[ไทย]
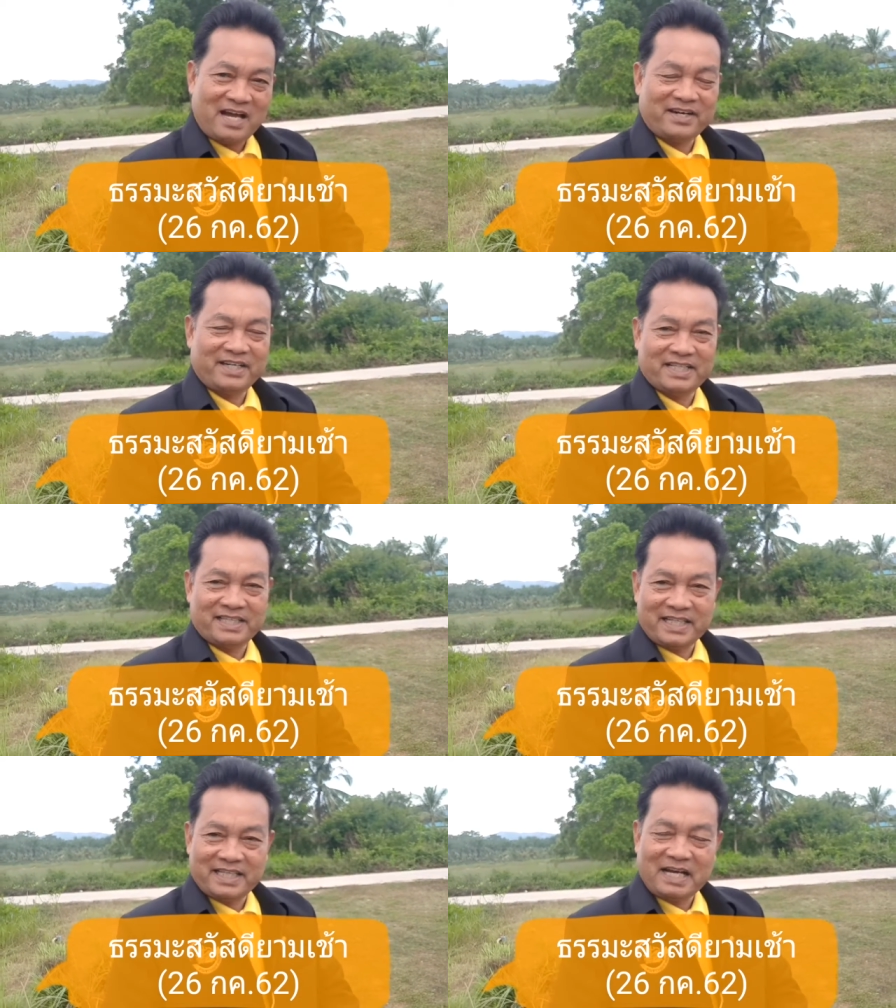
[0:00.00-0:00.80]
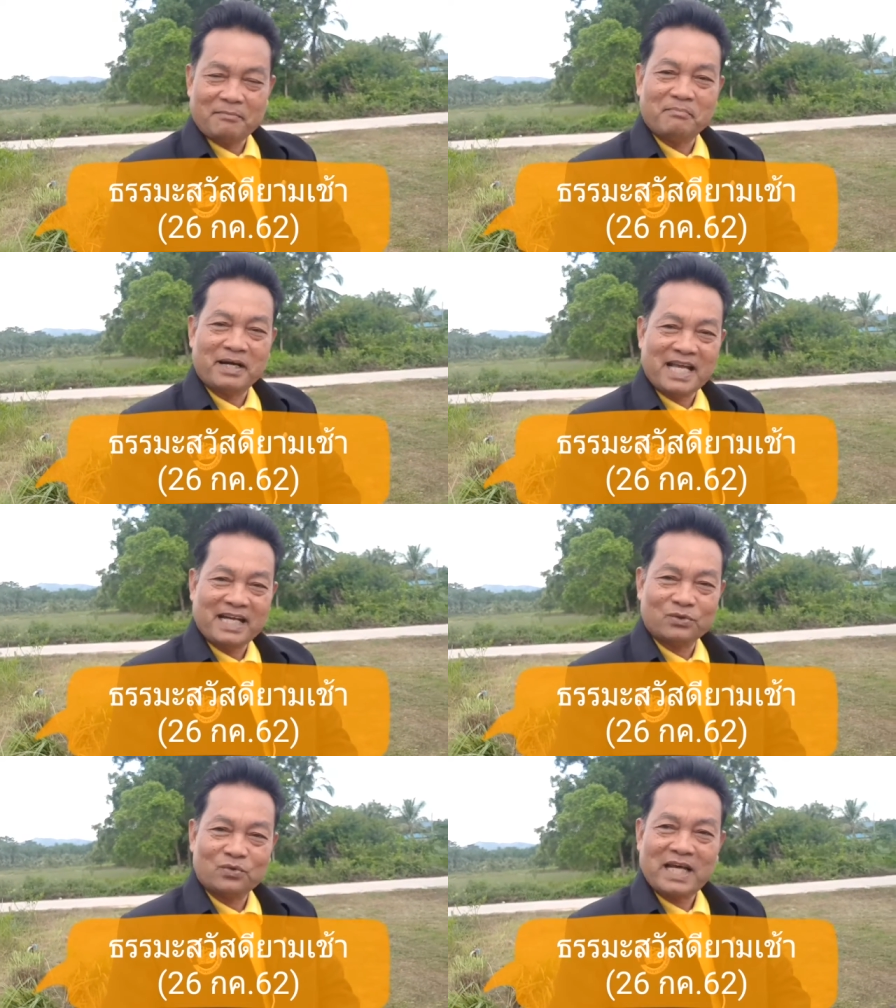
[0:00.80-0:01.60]
จะเรียนในธรรม
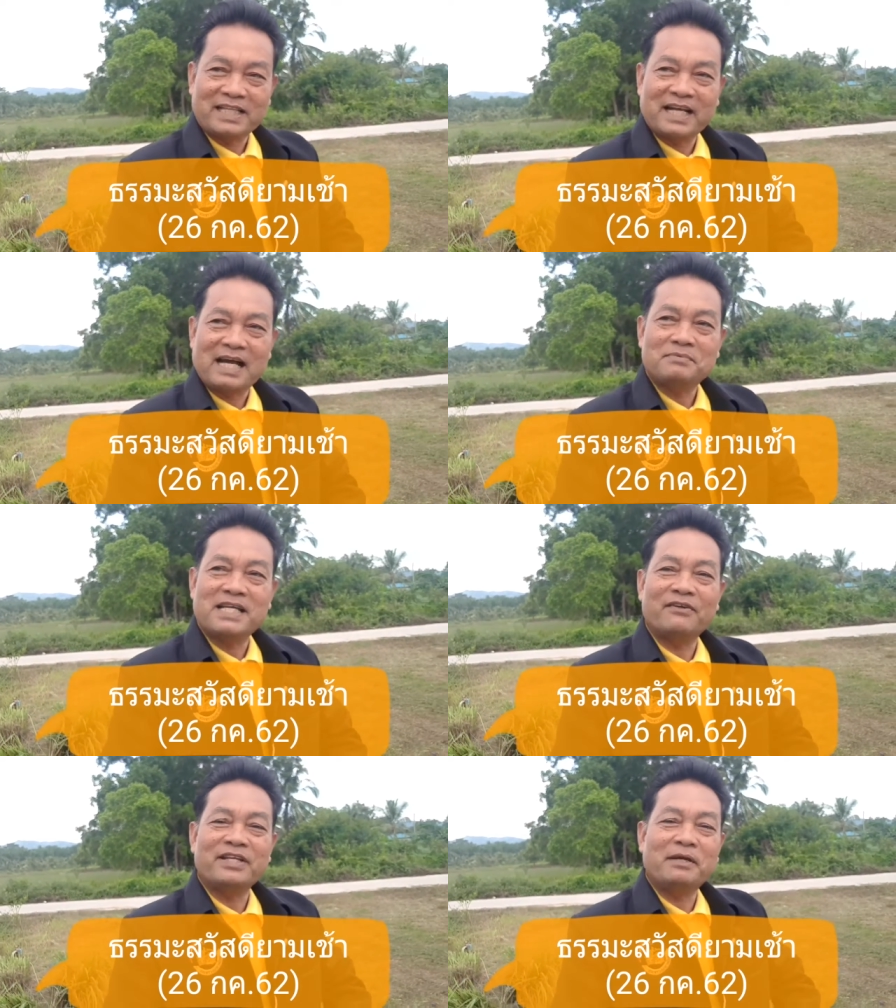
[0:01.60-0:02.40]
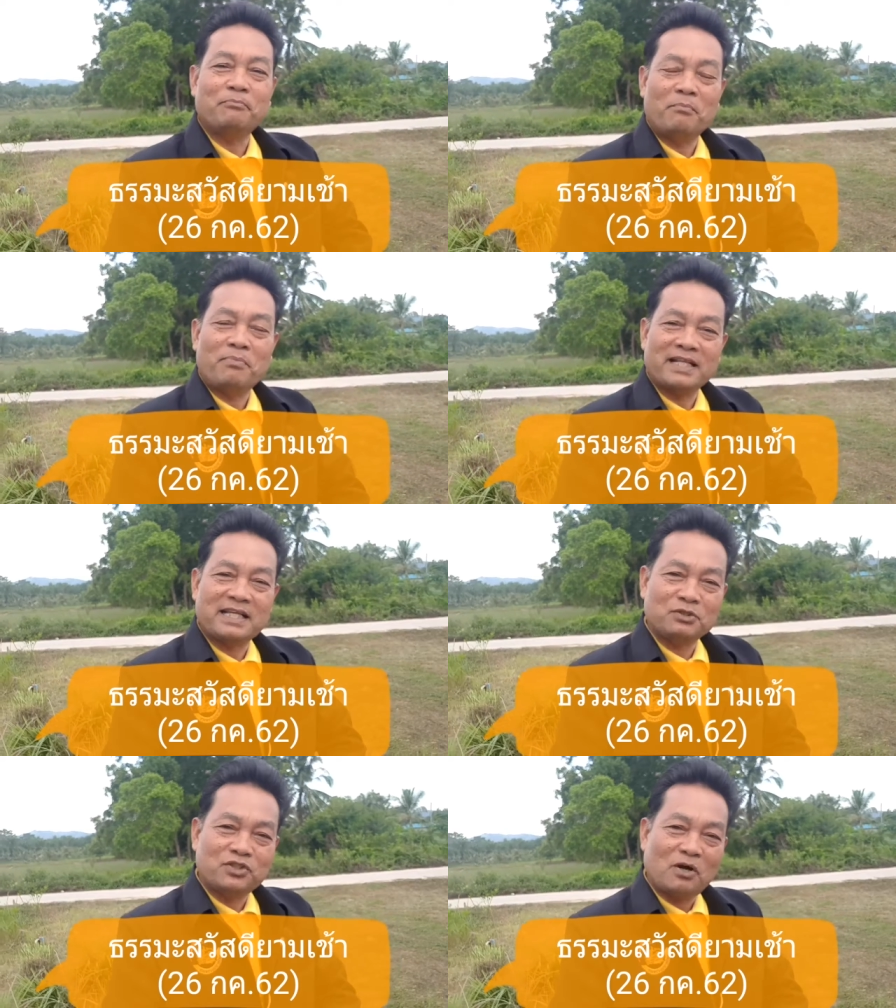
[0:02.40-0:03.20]
มาอย่างทุกท่านนะครับ เช้านี้ผม
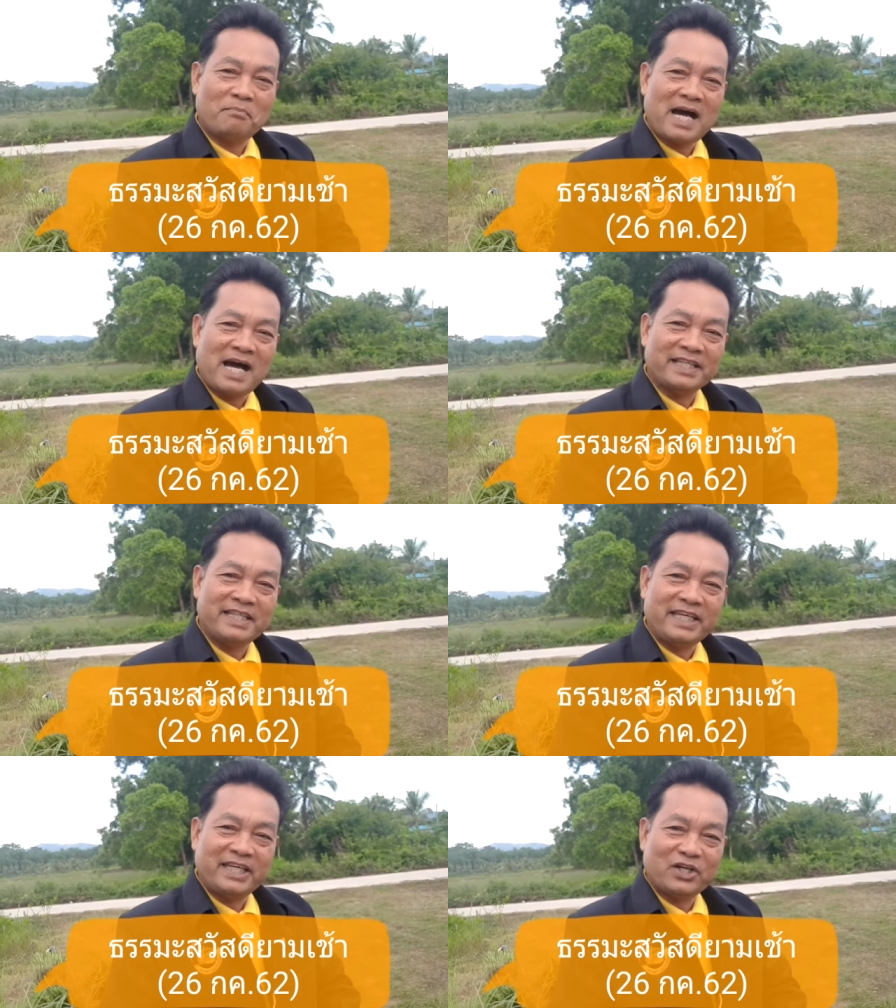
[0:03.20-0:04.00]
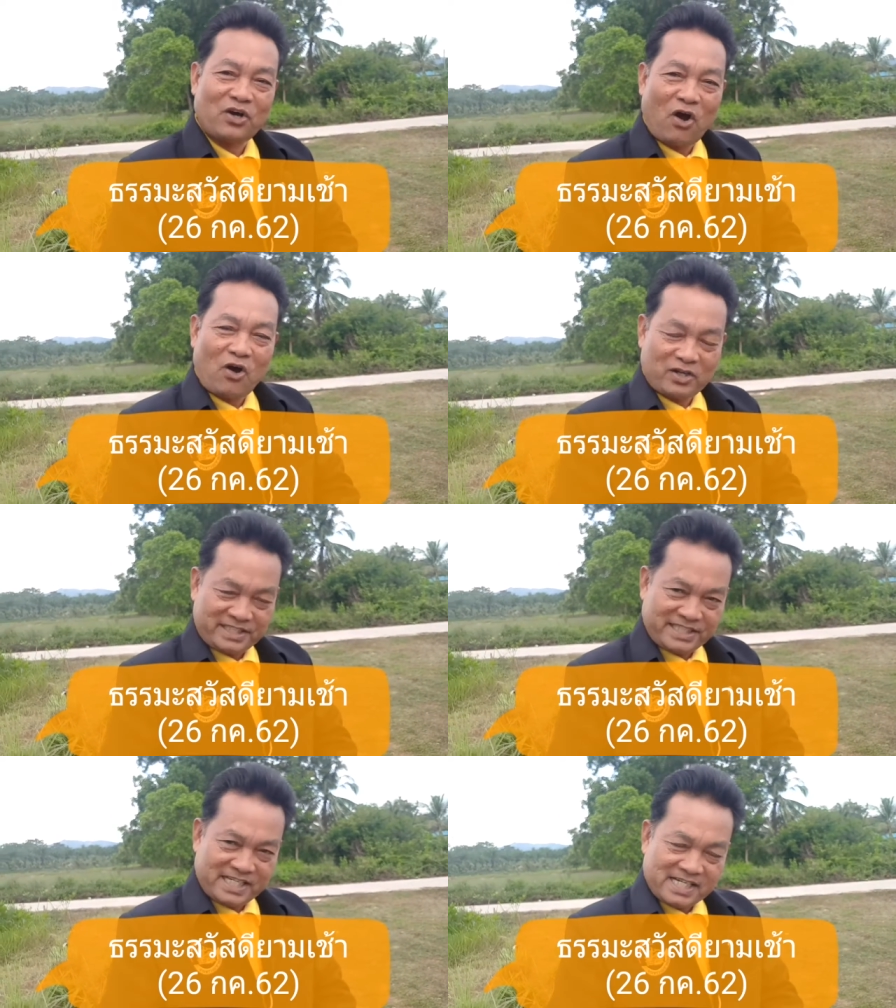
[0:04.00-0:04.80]
พาท่านผู้ชมมาที่เกาะ
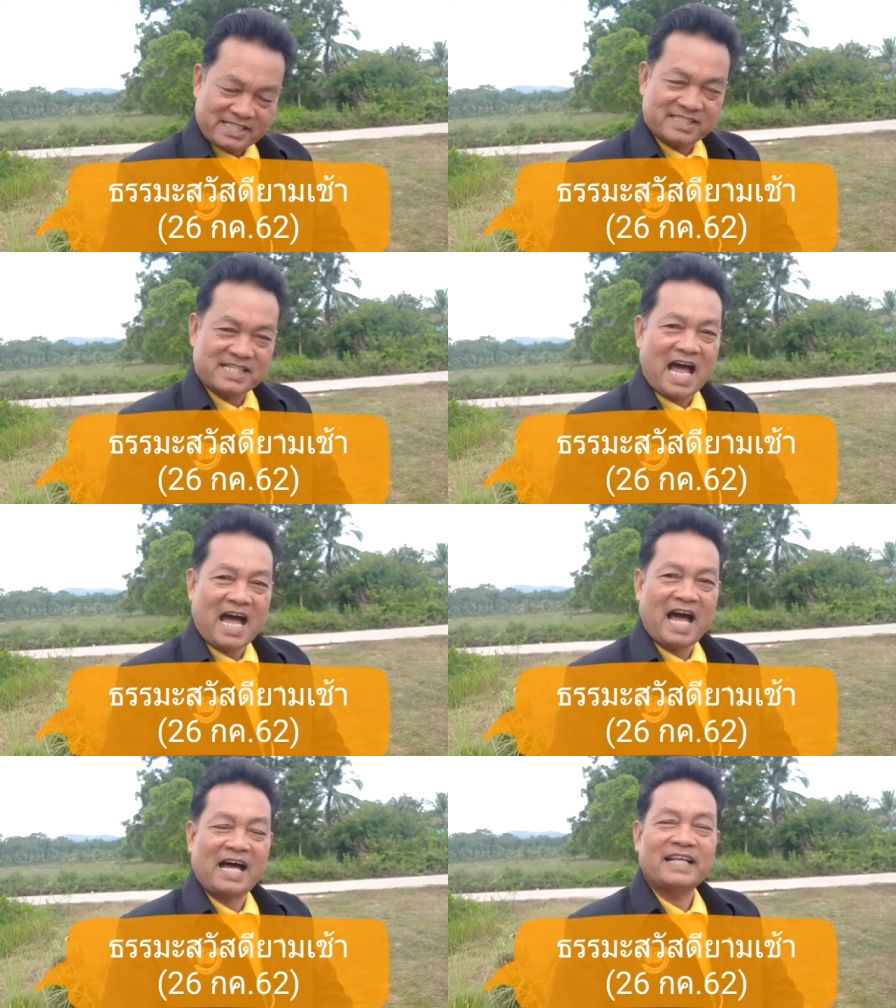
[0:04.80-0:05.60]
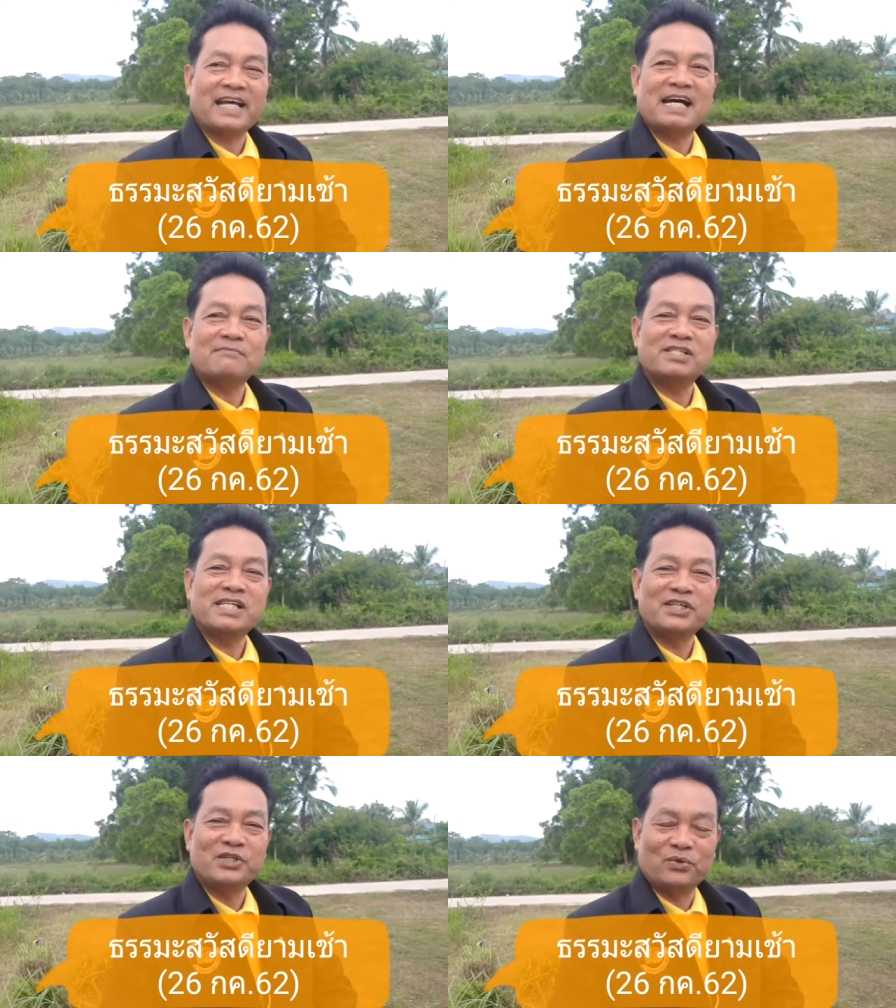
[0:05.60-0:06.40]
เชิงสานะครับ
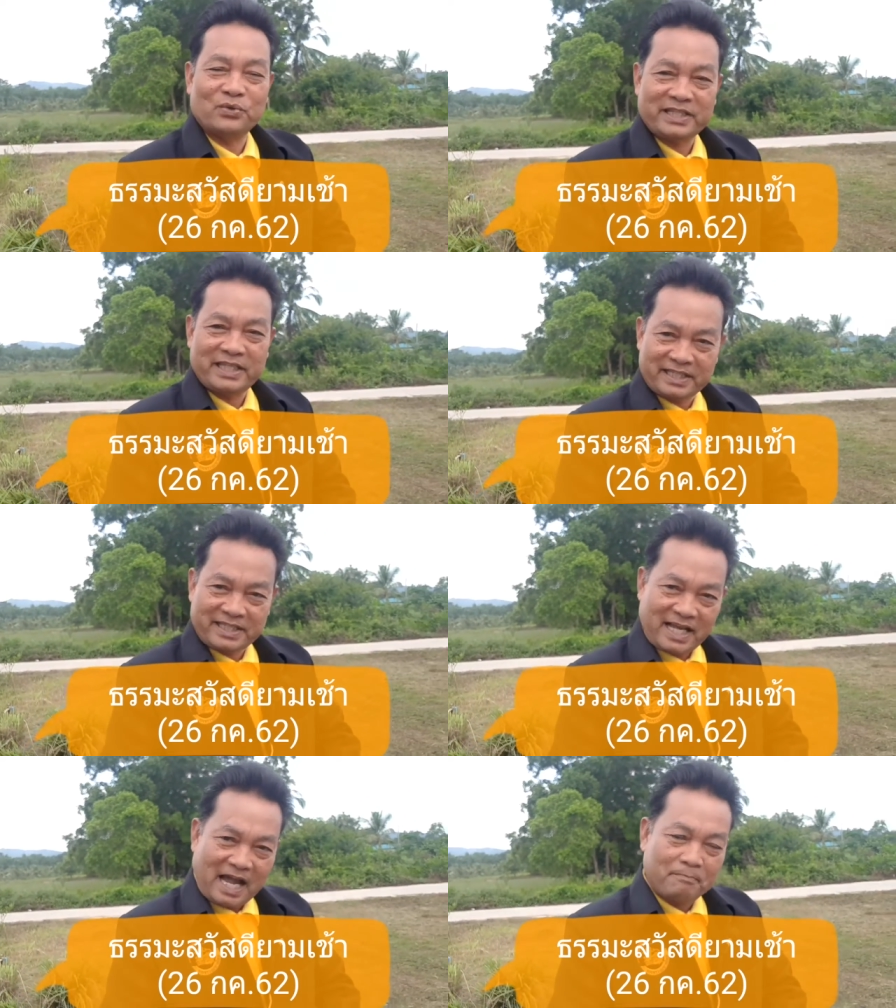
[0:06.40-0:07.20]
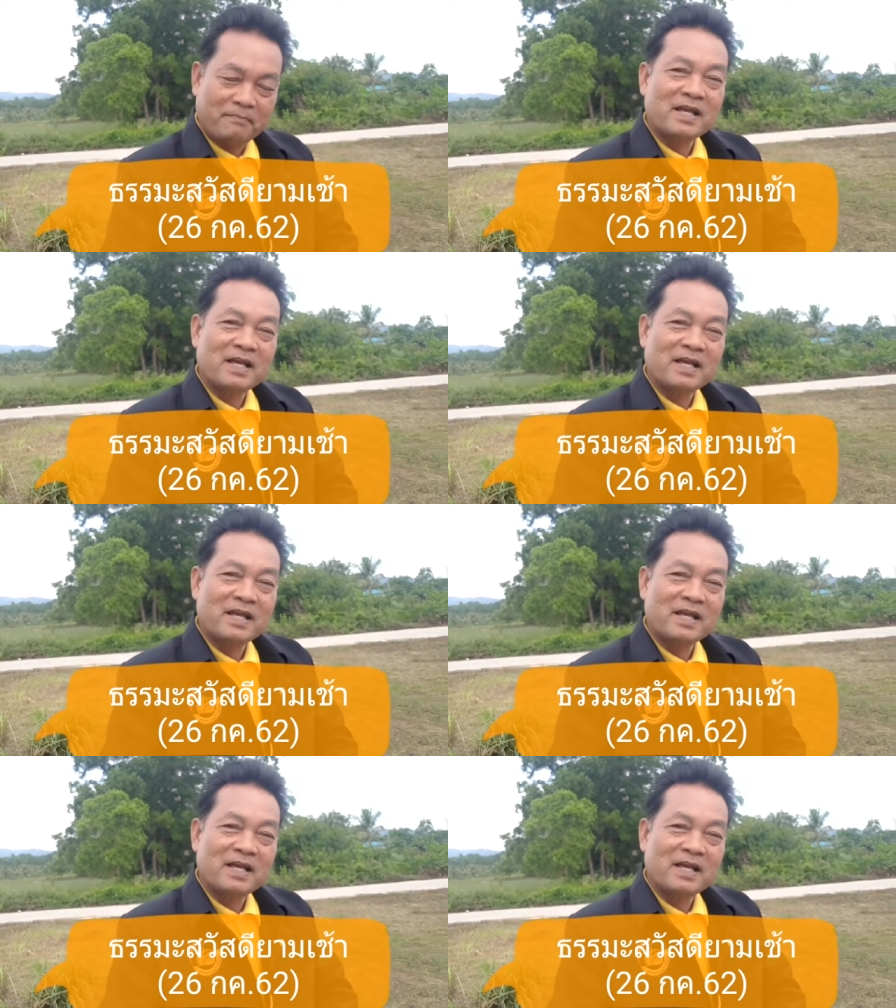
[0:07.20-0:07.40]
ซึ่งอยู่ติดกับ